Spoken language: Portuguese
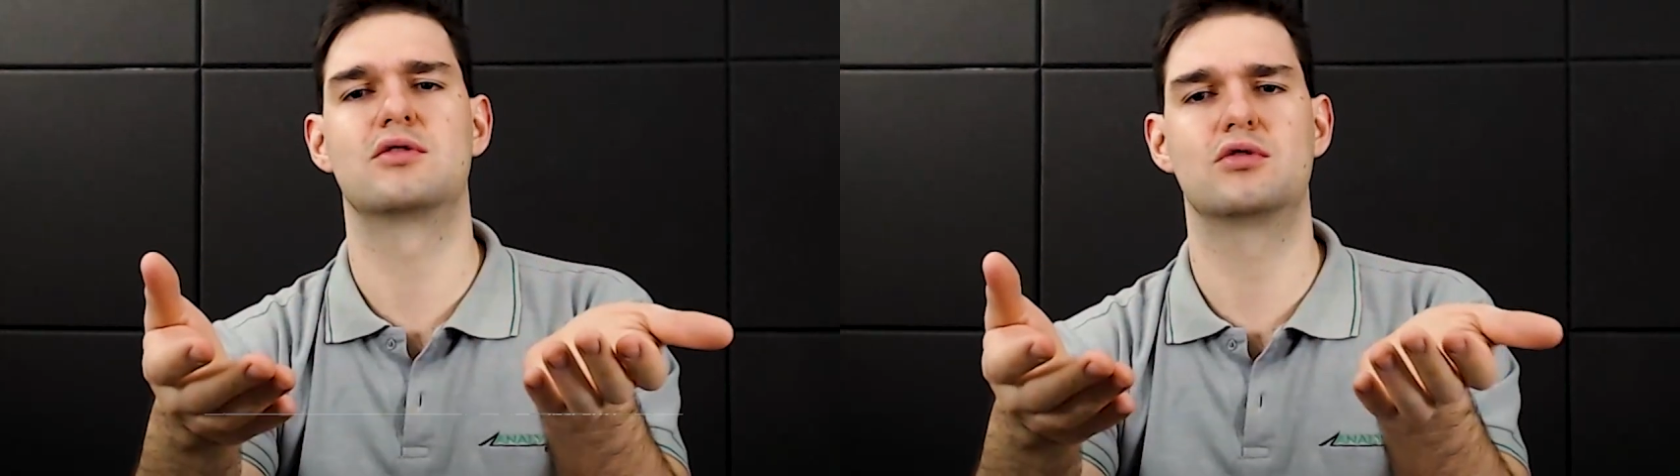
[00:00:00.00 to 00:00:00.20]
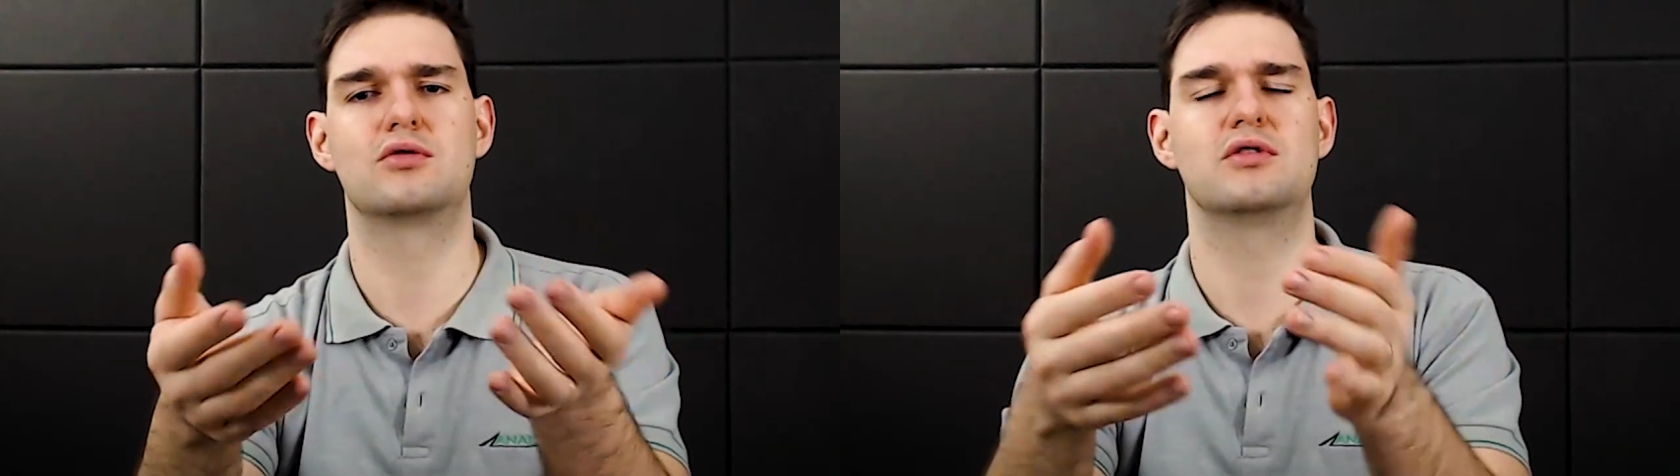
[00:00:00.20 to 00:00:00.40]

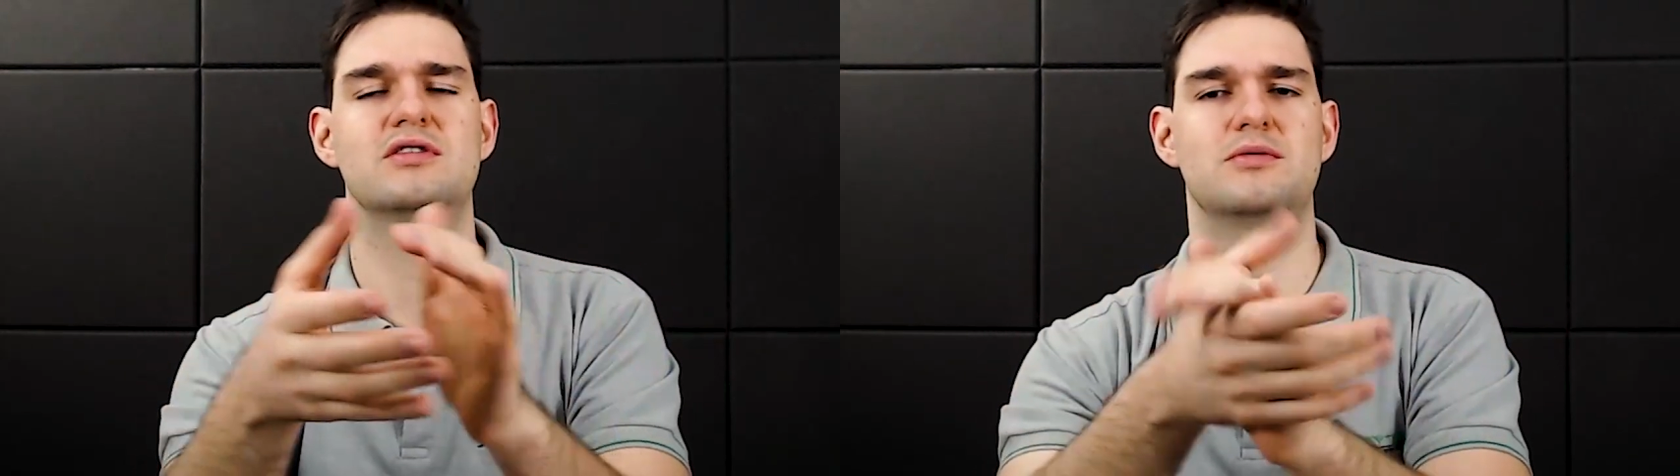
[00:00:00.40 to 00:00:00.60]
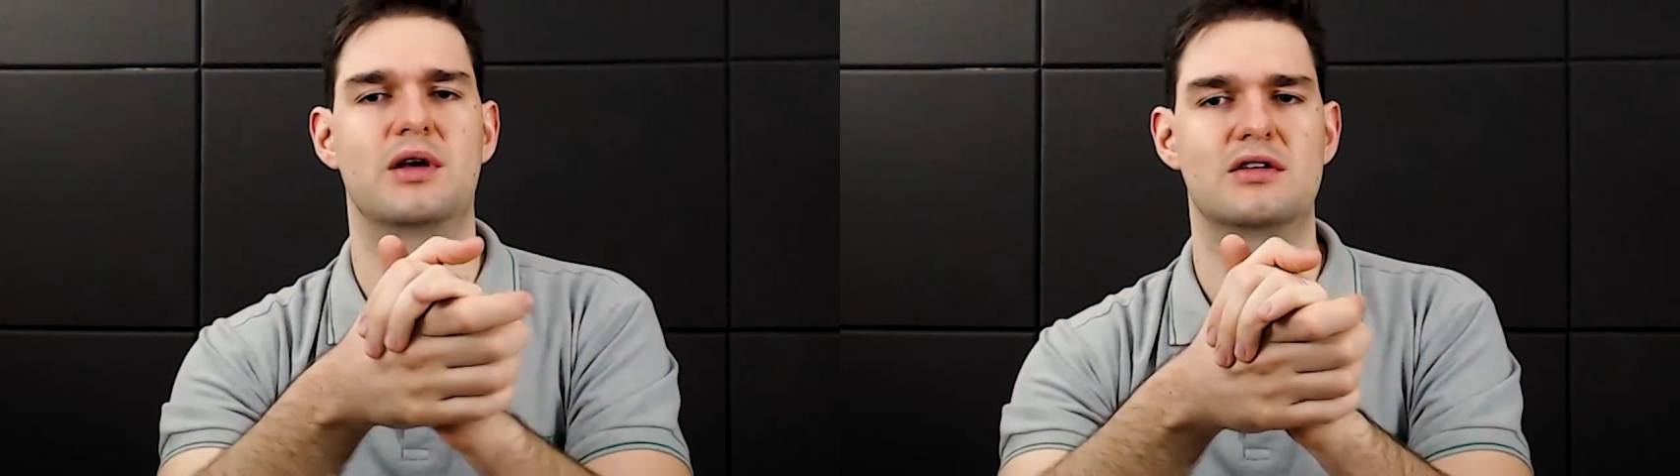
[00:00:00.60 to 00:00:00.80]
todo
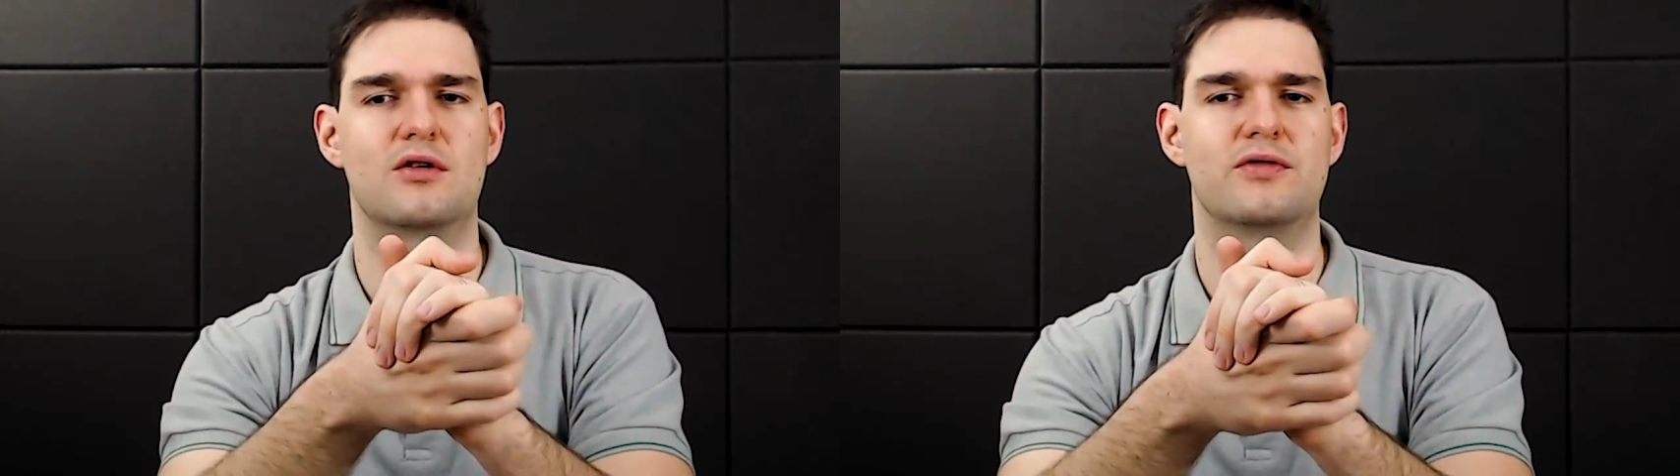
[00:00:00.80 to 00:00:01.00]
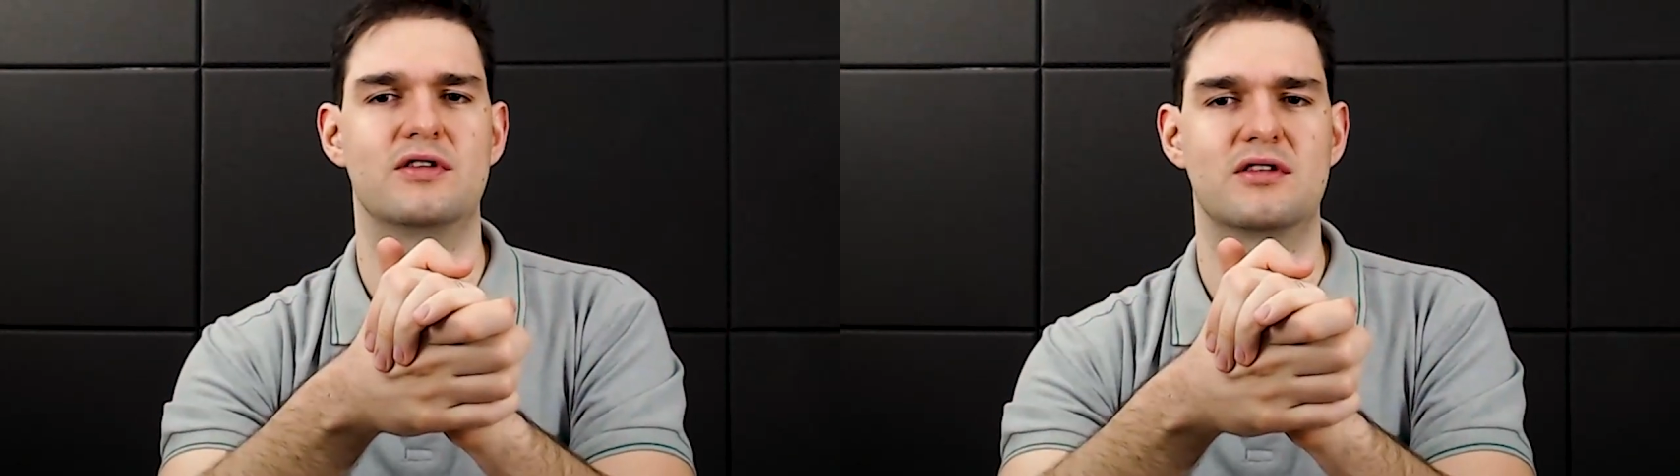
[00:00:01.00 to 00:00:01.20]
conhecimento que eu
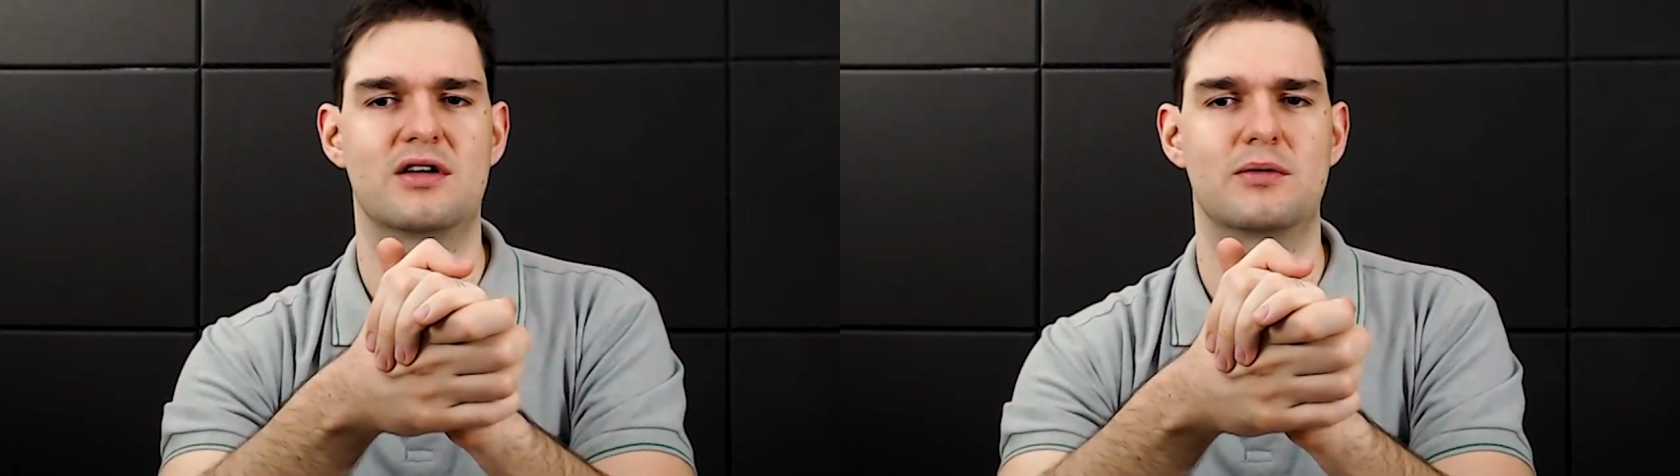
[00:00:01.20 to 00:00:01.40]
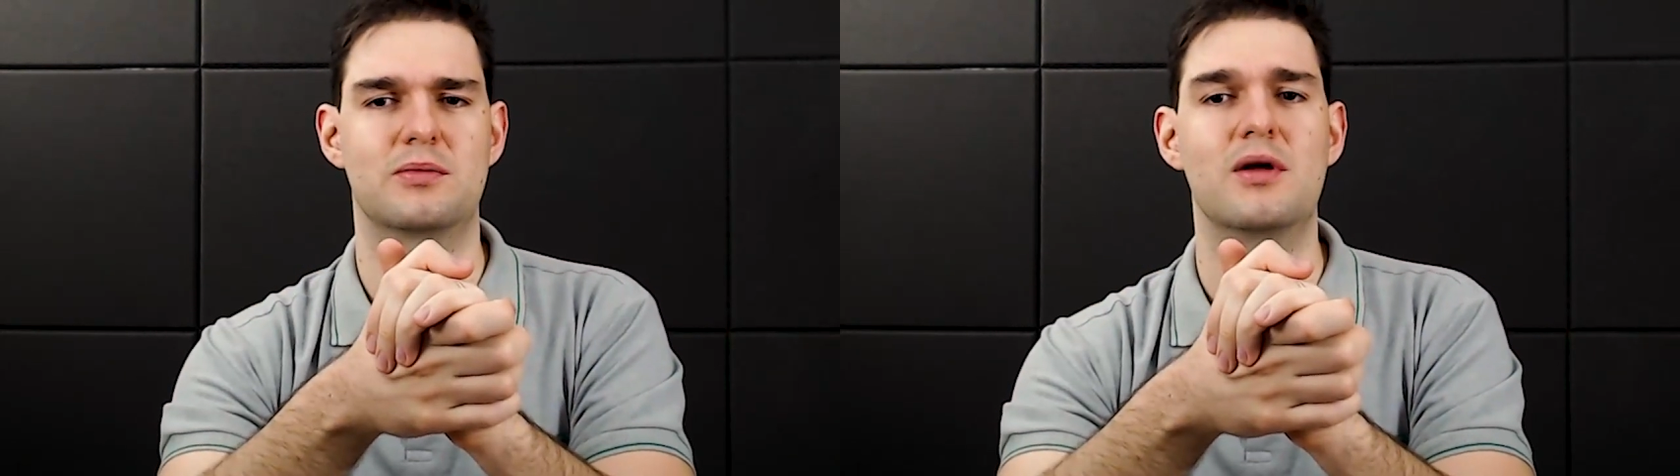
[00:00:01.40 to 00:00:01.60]
fiz aqui